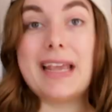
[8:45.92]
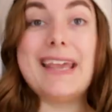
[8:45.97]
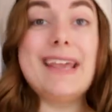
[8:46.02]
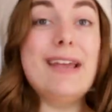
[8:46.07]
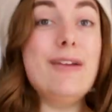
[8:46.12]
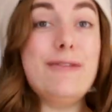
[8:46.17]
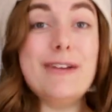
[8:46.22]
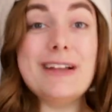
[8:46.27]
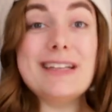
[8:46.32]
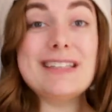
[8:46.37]

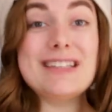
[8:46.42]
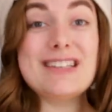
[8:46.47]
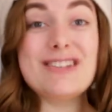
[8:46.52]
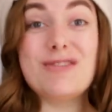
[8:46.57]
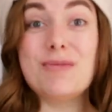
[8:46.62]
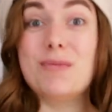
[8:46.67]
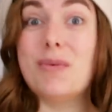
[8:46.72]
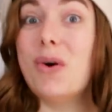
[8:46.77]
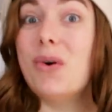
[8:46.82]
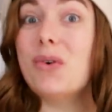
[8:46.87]
Et
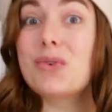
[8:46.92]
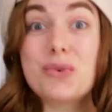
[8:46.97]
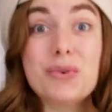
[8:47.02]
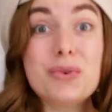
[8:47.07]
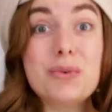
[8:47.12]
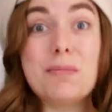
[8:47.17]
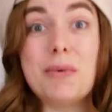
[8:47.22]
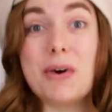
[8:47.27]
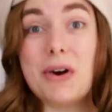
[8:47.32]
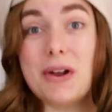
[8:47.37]
effectivement, coup
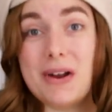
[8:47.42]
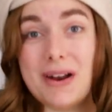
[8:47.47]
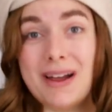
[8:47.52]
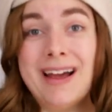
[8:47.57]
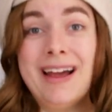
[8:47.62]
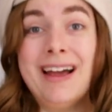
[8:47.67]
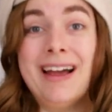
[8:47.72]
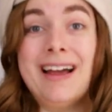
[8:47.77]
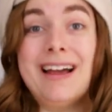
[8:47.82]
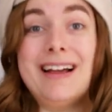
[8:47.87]
de bol,
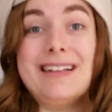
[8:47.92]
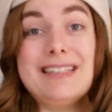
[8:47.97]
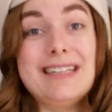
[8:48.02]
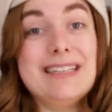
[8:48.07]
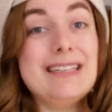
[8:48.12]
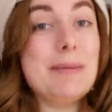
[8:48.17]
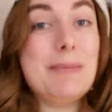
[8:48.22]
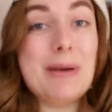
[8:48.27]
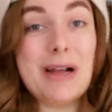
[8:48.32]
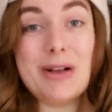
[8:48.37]

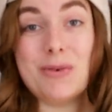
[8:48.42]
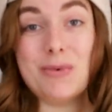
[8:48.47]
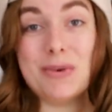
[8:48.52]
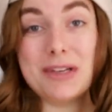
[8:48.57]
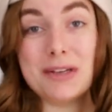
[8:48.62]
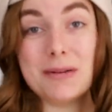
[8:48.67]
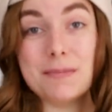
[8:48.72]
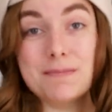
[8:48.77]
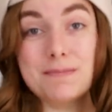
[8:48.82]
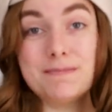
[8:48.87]
c'était pas lui.